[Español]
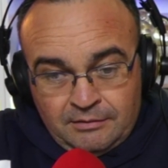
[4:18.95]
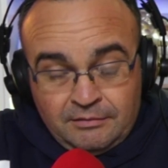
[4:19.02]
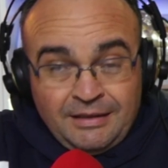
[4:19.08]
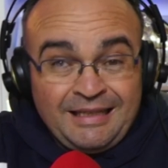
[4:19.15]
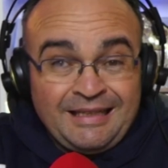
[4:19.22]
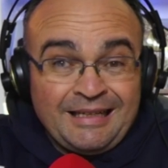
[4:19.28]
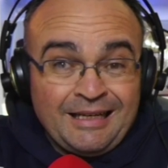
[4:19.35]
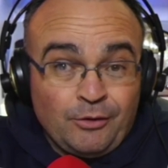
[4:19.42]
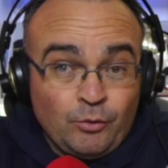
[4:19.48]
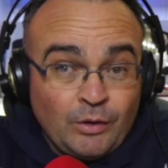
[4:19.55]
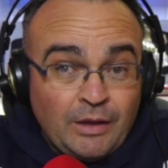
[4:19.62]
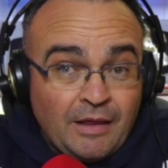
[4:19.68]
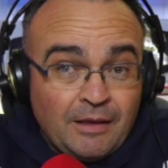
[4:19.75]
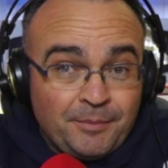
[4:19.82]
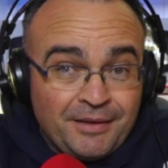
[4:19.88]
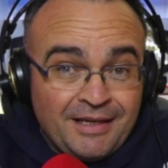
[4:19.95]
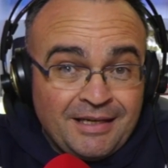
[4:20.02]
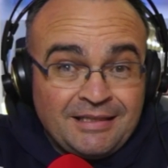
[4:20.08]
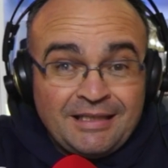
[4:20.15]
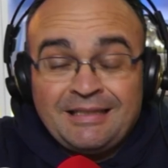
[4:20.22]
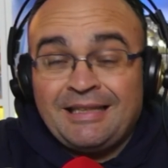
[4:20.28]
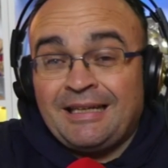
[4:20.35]
en las ruedas de
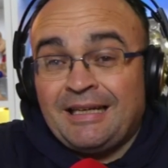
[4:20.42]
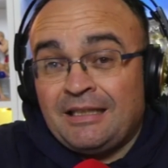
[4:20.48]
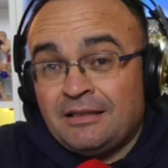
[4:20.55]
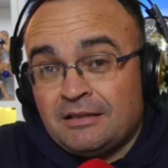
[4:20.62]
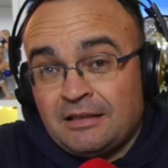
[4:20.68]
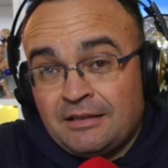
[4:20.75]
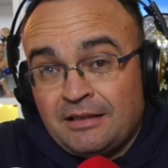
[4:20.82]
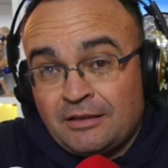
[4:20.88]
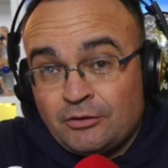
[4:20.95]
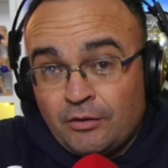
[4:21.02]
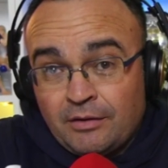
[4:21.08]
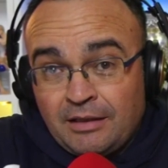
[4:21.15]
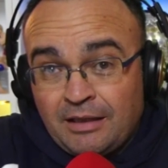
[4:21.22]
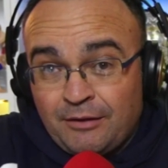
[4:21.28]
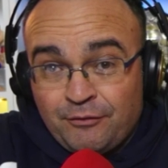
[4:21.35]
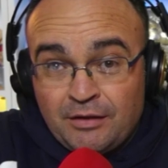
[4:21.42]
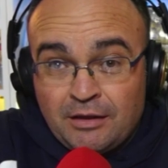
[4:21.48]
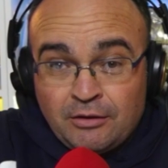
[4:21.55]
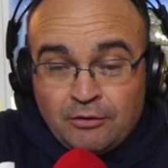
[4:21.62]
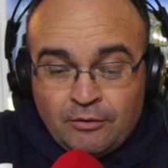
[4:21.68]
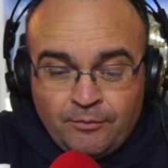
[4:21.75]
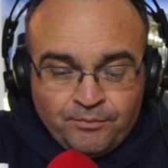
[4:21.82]
prensa y delante de toda la
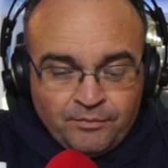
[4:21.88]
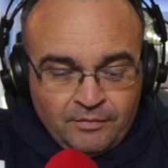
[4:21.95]
afición